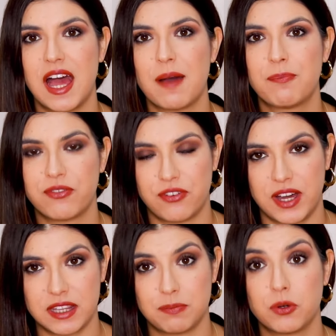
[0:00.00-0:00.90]

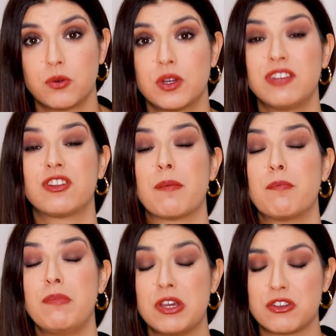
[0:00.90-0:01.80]
aproveite porque o kit está
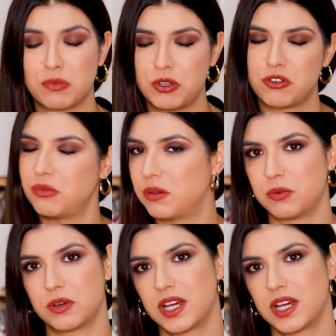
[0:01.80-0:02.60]
mesmo, mesmo muito bom.